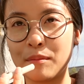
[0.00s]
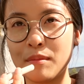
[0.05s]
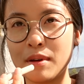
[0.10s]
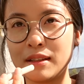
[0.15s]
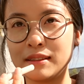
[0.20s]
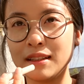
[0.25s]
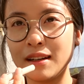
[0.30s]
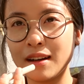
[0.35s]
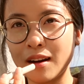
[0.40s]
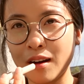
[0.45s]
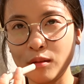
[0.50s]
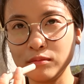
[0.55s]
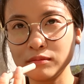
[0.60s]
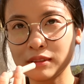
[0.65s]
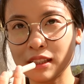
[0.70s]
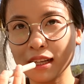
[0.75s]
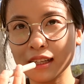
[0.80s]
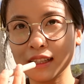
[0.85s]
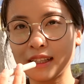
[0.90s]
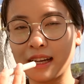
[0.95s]
Mình rất là không
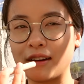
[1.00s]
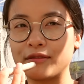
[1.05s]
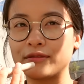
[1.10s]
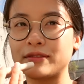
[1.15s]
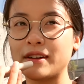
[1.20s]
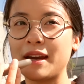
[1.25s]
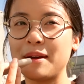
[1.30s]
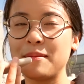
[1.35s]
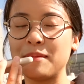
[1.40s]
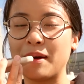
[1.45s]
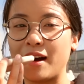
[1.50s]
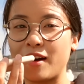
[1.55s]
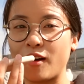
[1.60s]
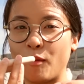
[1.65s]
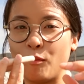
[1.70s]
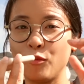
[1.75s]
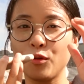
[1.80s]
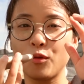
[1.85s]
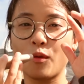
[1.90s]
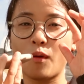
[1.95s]
thích cà phê mà có
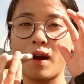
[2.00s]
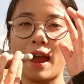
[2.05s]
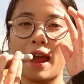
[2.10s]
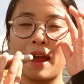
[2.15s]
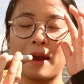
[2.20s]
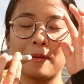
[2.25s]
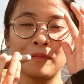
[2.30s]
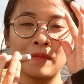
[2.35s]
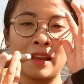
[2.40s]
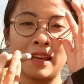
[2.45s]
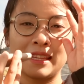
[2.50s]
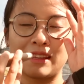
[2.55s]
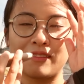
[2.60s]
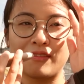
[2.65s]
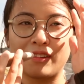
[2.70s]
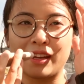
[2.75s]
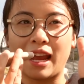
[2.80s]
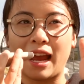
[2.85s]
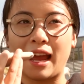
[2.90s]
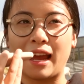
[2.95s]
mùi hoa ấy. Tại
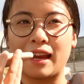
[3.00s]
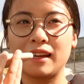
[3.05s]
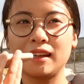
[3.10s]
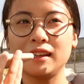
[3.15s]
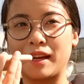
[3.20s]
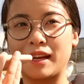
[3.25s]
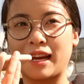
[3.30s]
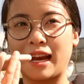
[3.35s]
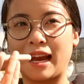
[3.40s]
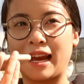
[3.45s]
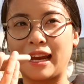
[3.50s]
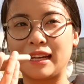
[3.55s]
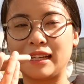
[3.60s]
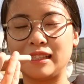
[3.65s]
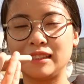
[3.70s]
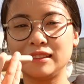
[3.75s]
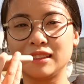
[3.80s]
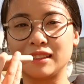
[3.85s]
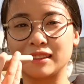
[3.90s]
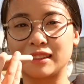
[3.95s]
vì cái sở